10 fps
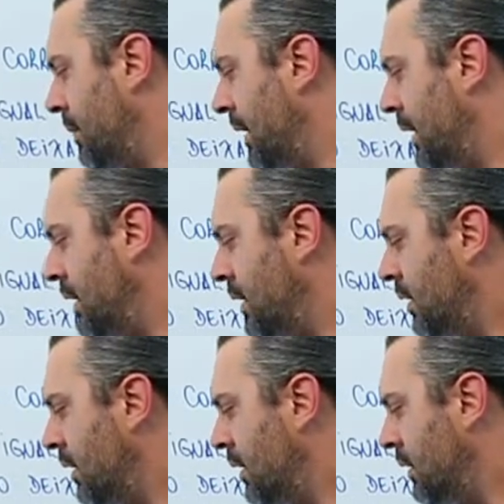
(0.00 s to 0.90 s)

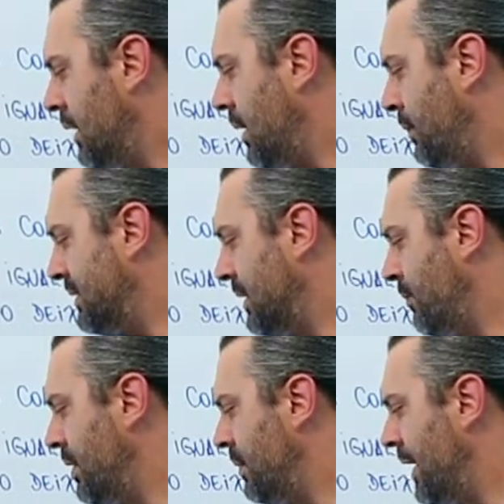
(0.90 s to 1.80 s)
malha né, e passar
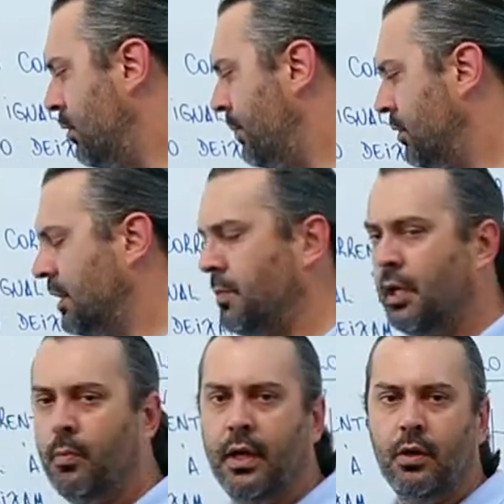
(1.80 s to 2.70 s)
primeiro pelo
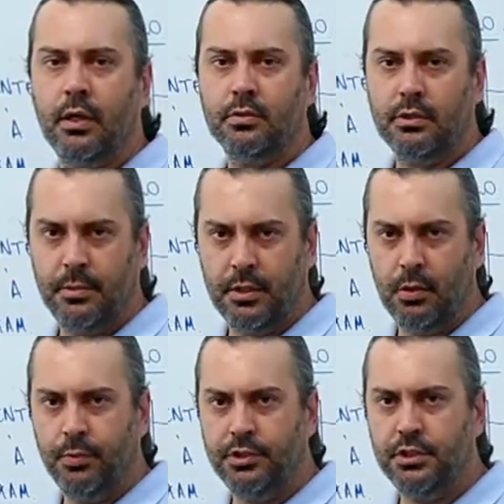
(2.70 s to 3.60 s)
terminal maior,
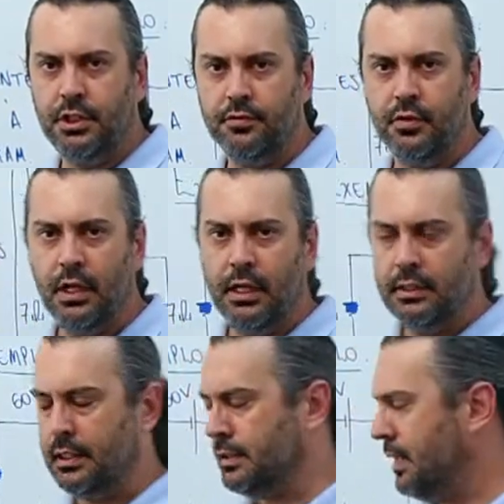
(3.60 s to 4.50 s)
terminal positivo,
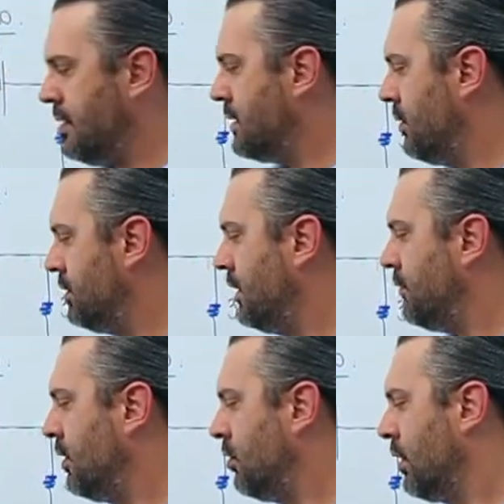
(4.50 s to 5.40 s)
na tensão a gente
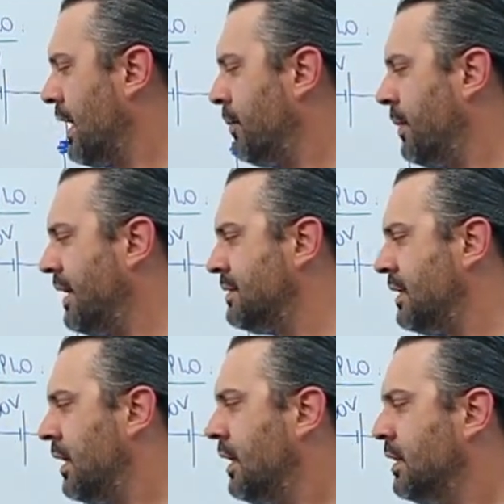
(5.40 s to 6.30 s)
vai colocar mais
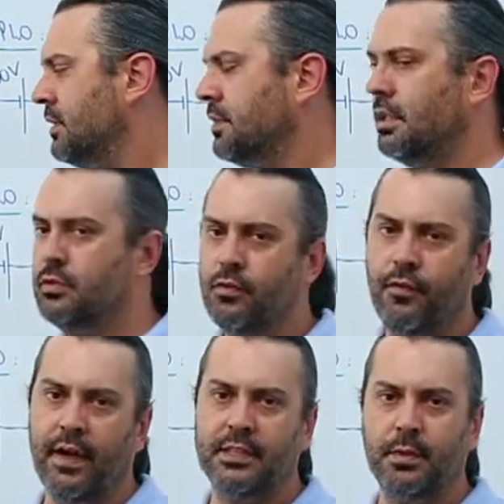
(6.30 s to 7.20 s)
E. Tanto
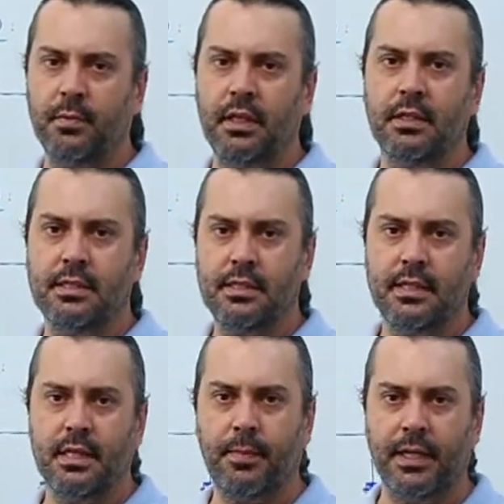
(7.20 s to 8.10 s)
faz para mim se
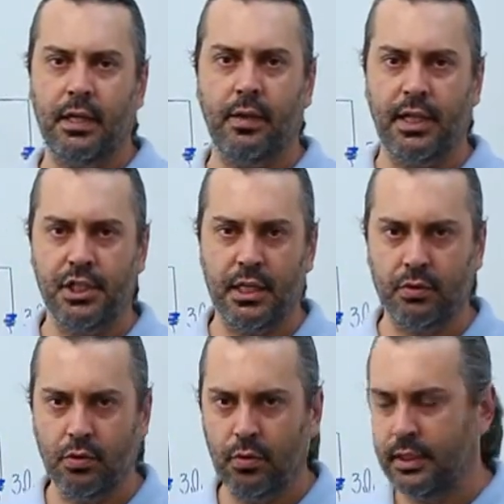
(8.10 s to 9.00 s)
esse aparelho é
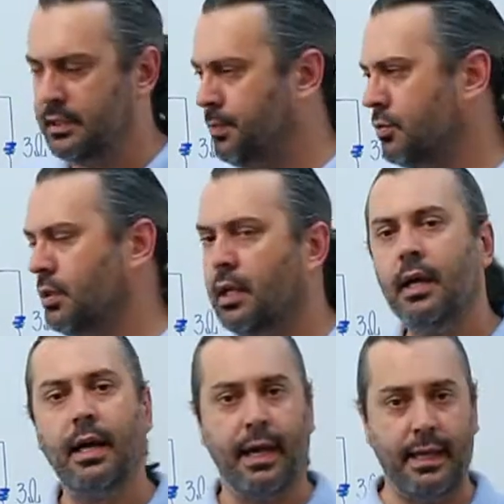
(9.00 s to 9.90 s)
gerador ou receptor.
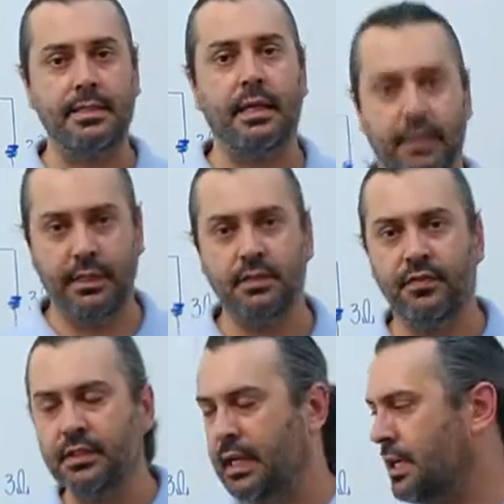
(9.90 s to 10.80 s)
Essa é a grande
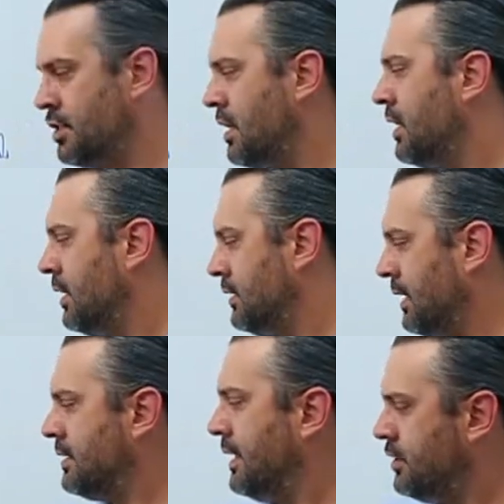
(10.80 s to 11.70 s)
vantagem
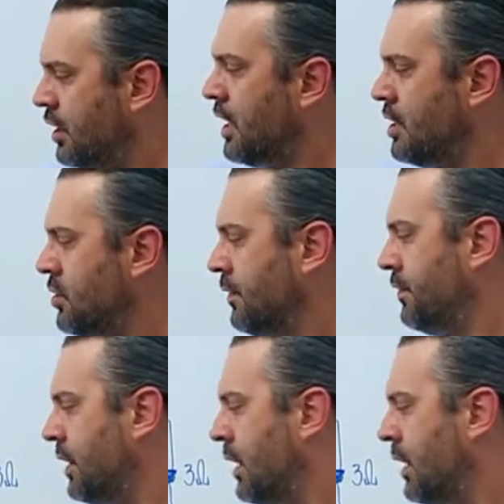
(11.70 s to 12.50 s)
das leis de Kirchhoff.